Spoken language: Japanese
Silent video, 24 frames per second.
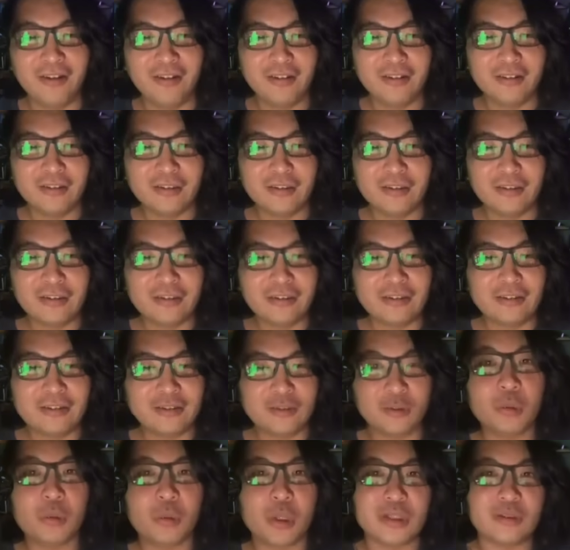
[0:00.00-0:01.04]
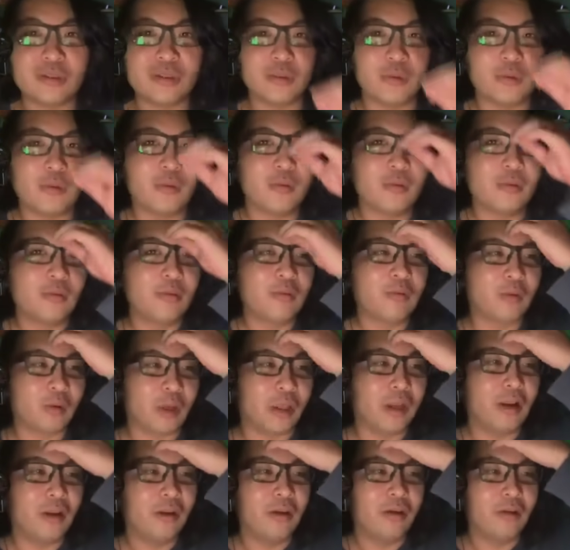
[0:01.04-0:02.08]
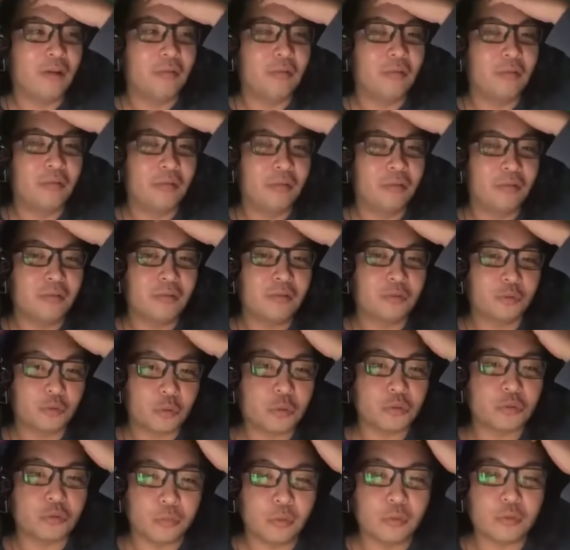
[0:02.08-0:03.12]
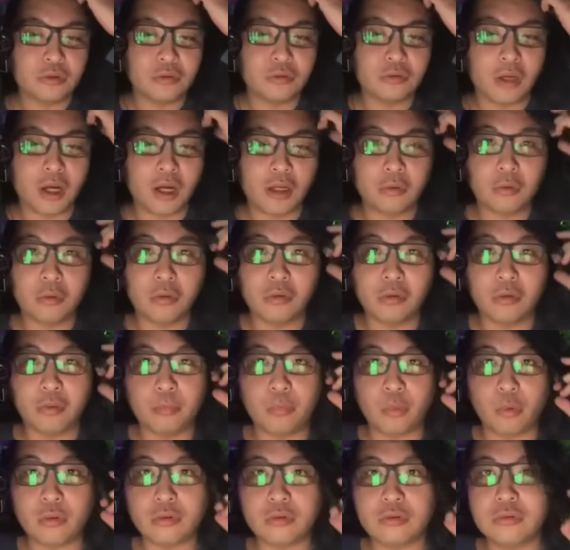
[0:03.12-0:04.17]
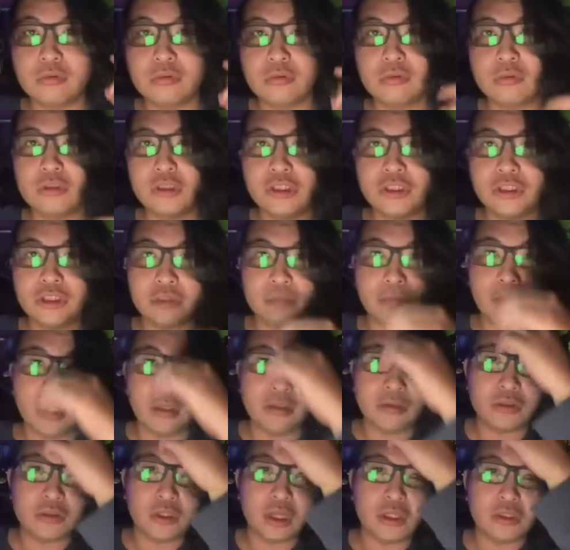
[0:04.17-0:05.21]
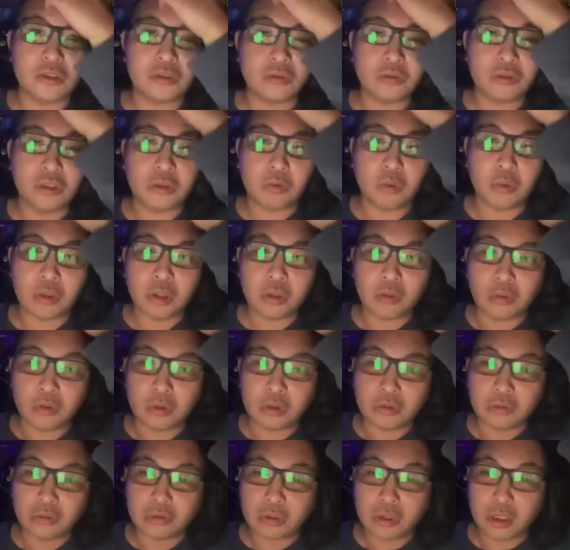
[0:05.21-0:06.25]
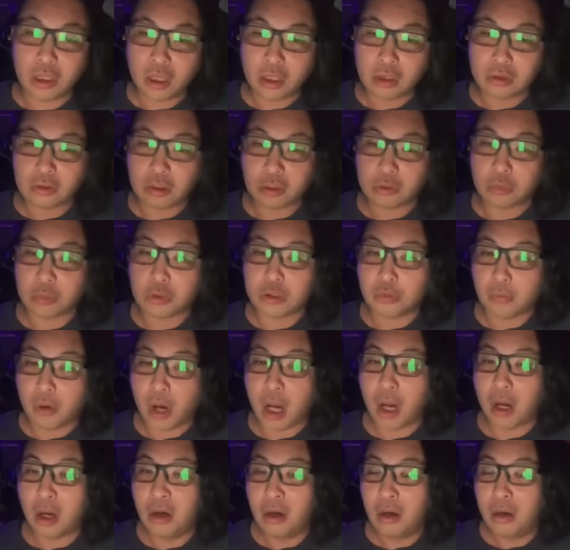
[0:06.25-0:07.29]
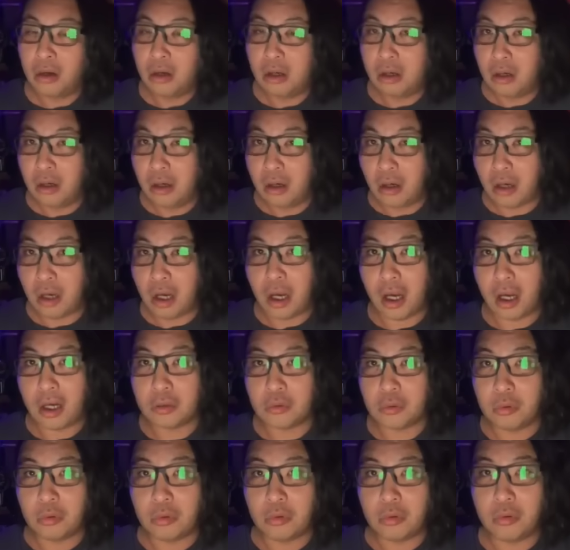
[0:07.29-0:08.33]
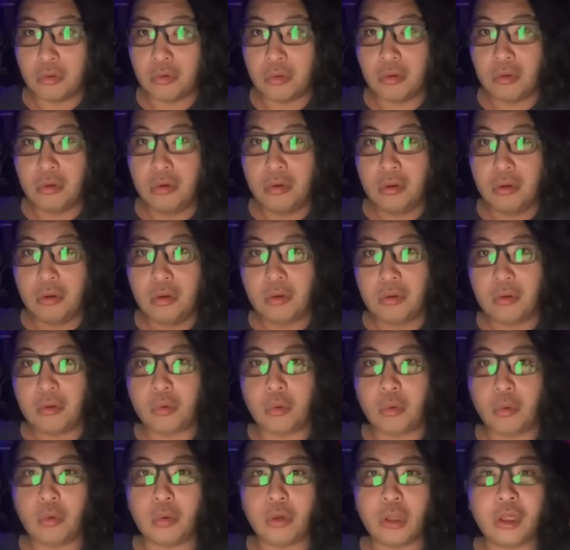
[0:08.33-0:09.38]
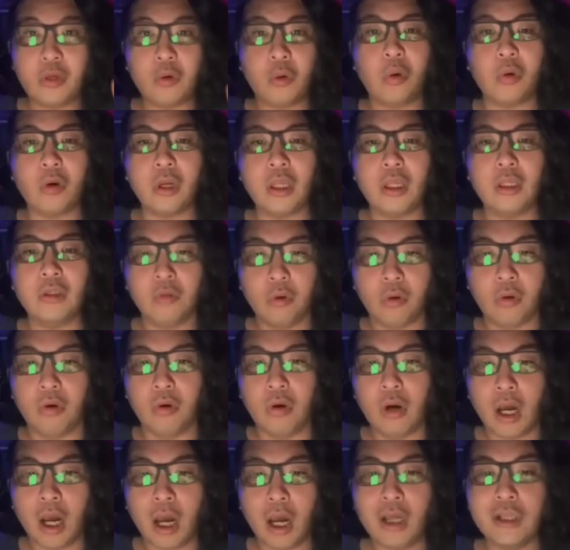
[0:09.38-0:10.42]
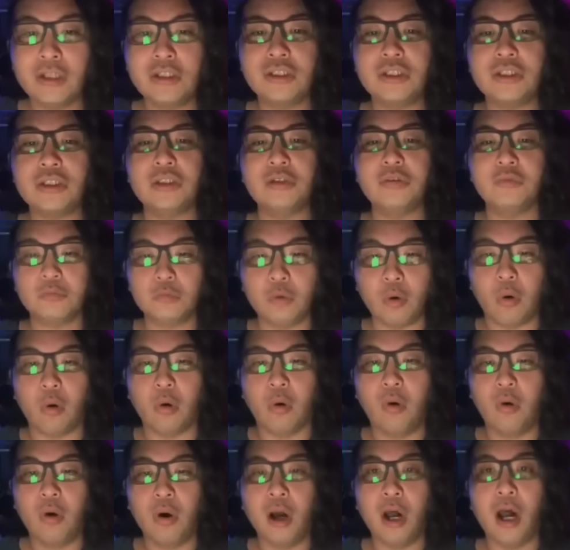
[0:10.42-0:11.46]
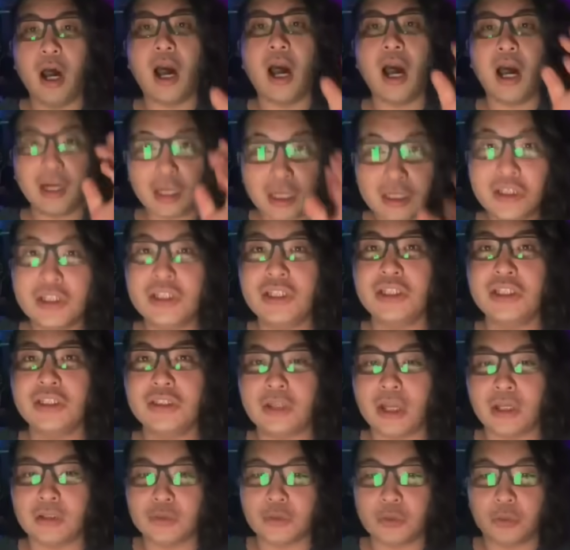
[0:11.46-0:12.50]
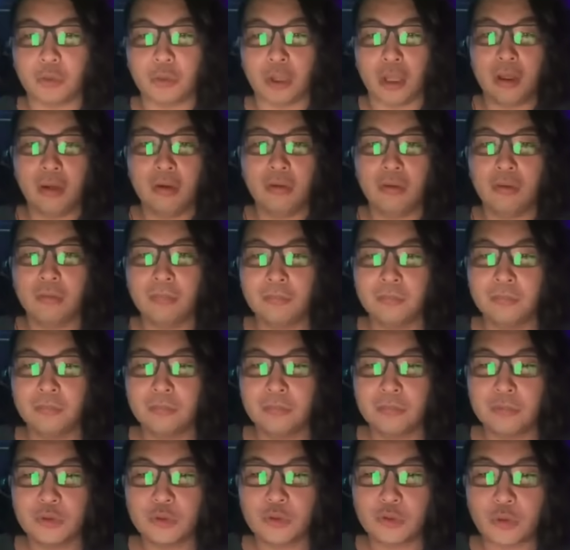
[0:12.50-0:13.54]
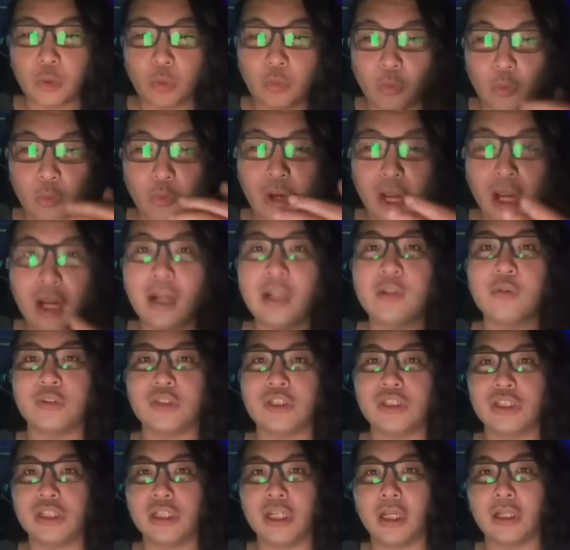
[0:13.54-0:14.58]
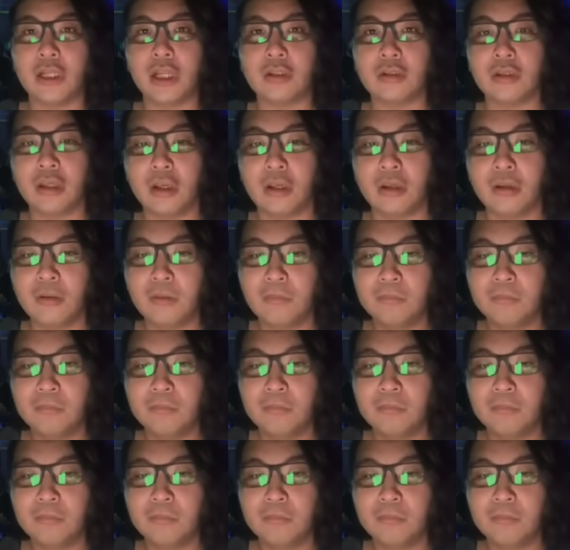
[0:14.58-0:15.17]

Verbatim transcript: そうなんですよ。これ。そうです。僕、あの、僕一番最初にこれこれと出会った時は、あの、これこれの配信を荒らしに行ったんですよ、俺。そこからの知り合いなんで。